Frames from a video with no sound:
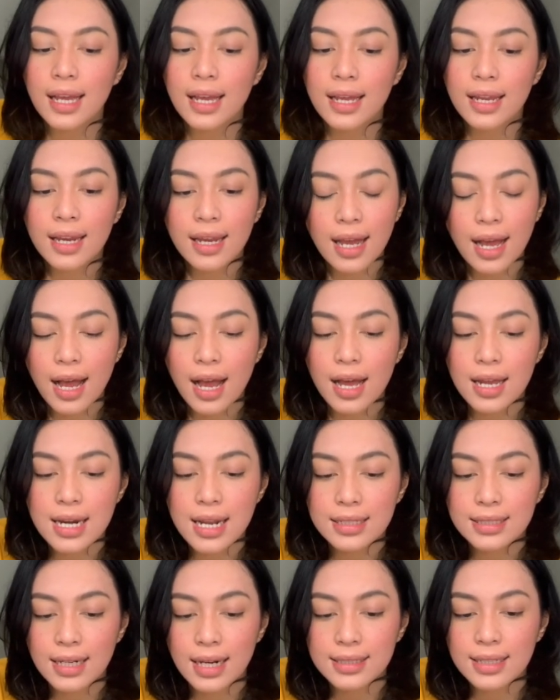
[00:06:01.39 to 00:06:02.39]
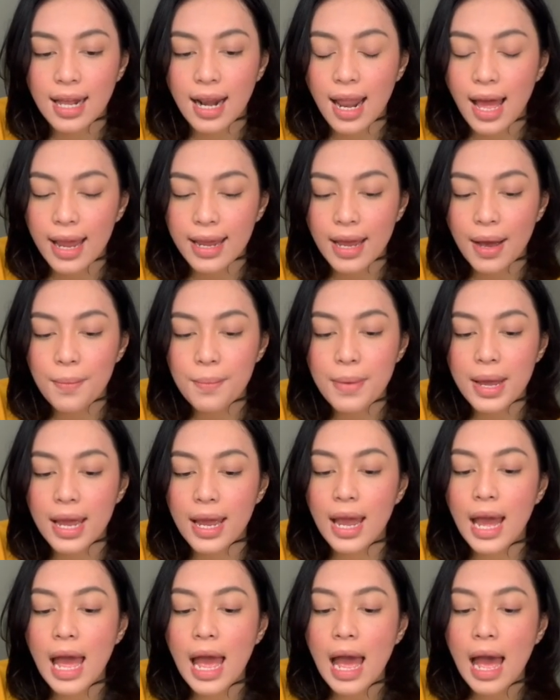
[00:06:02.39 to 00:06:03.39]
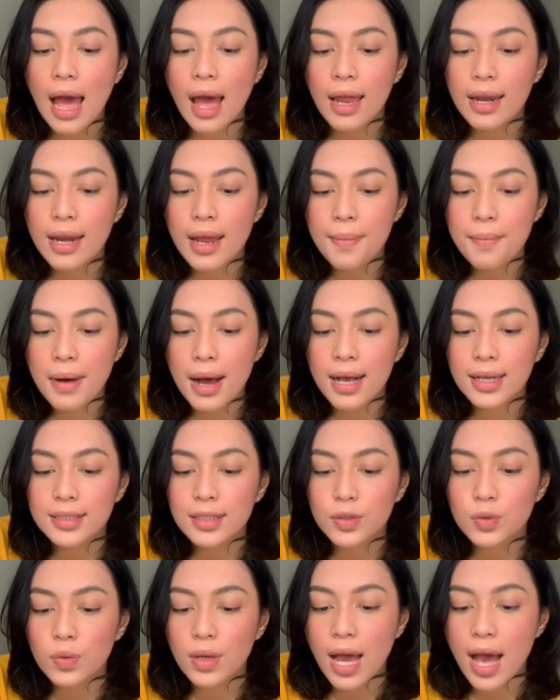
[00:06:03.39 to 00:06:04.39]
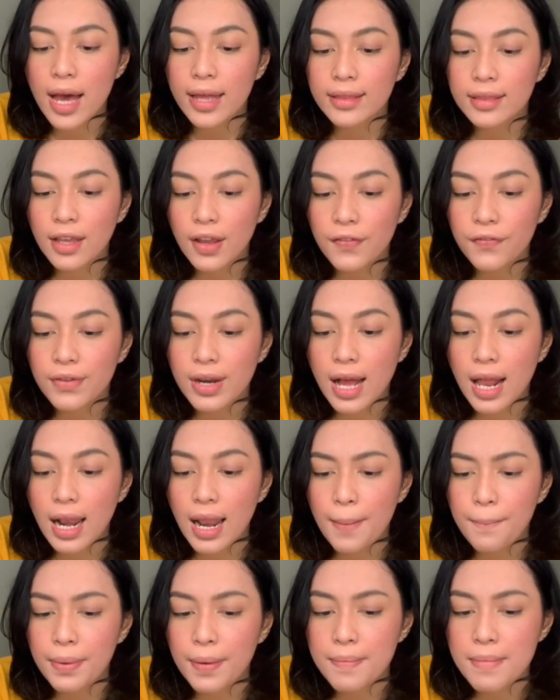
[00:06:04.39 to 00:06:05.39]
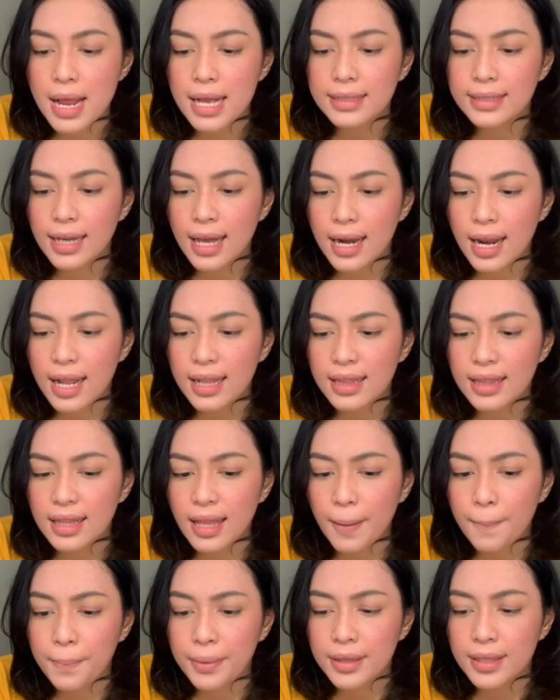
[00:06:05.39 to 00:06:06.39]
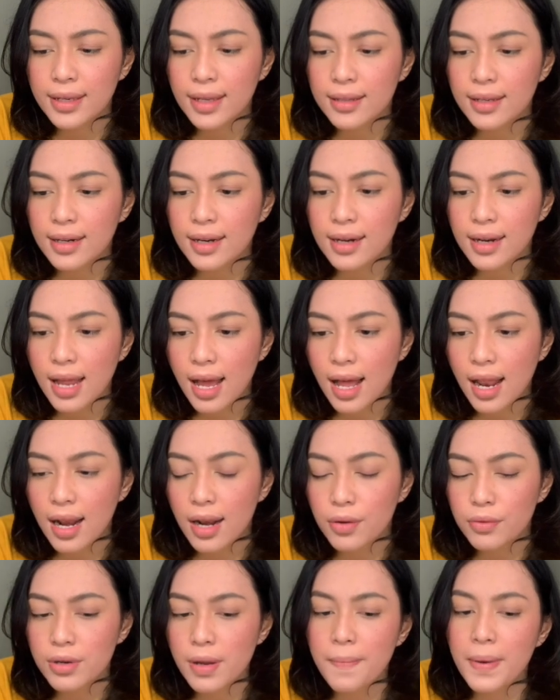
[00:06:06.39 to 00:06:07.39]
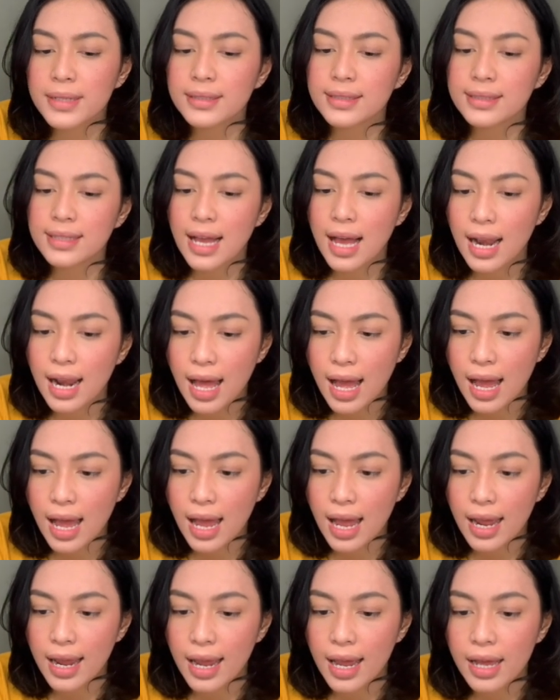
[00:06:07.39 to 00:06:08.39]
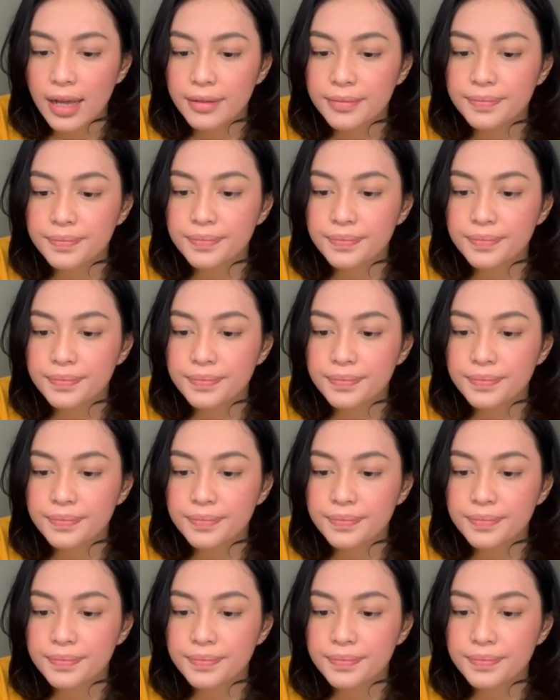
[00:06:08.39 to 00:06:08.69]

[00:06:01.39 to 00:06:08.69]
yang A ada jelas salah, yang B ada mahasiswi aktif dalam pembelajaran tapi tidak terkenal, udah pasti salah ya.